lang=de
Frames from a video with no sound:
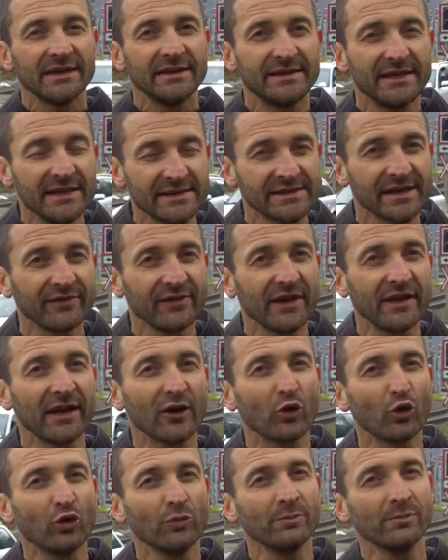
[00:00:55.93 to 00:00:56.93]
Dieser
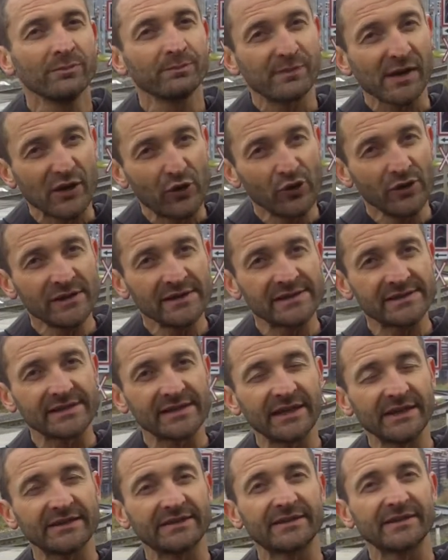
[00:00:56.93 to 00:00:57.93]
wiederum
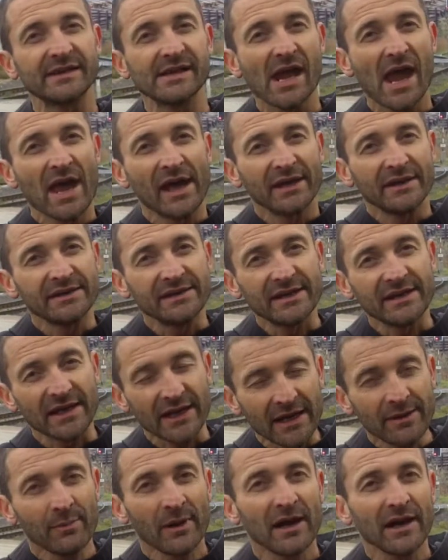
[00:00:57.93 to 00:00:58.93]
begünstigt die
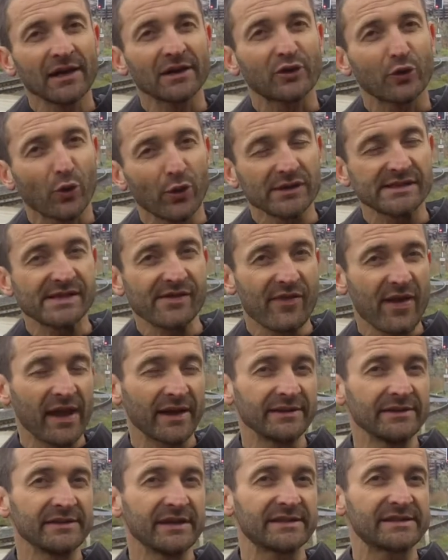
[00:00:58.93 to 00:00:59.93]
immer größer
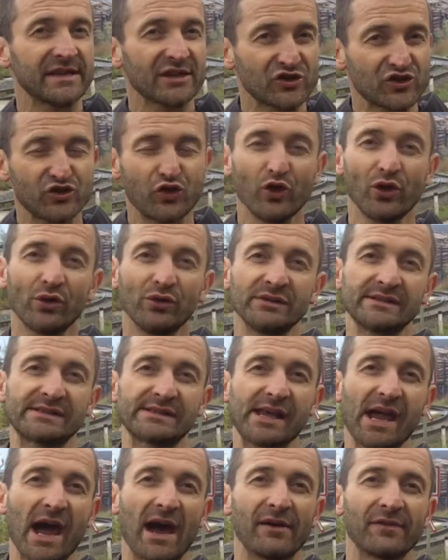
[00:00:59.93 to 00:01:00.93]
werdende
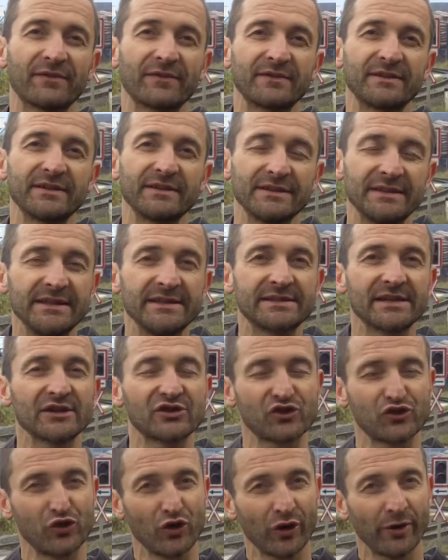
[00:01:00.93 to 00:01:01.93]
Zerstörungskraft dieser
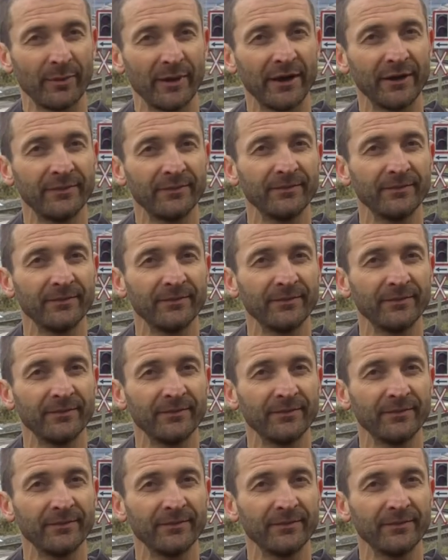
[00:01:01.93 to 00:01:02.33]
Stürme.